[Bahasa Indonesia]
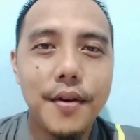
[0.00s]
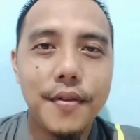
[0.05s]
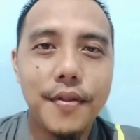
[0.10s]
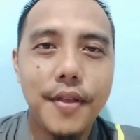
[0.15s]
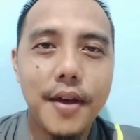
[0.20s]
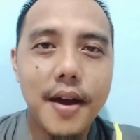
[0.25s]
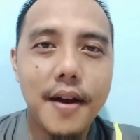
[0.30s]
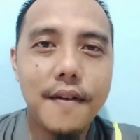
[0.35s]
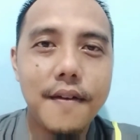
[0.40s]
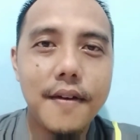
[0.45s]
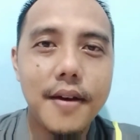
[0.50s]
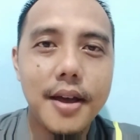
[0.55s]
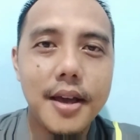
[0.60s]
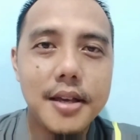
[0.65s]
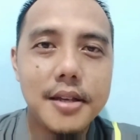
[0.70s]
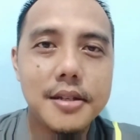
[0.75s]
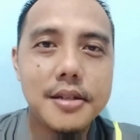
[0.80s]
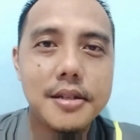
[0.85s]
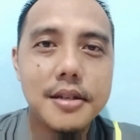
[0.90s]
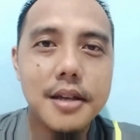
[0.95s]
there
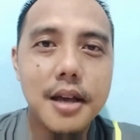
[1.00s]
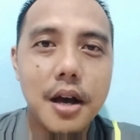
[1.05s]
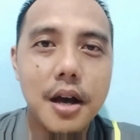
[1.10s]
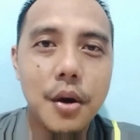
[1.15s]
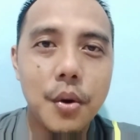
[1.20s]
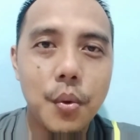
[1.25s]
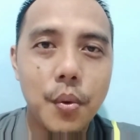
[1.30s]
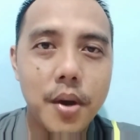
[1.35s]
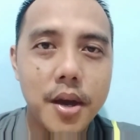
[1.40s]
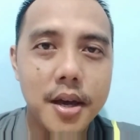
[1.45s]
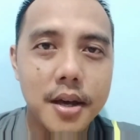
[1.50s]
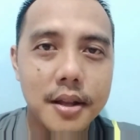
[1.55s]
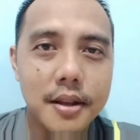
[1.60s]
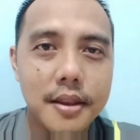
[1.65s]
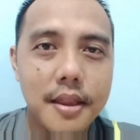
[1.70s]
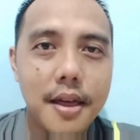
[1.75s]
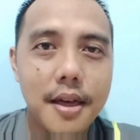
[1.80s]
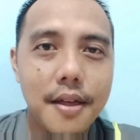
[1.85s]
is a will,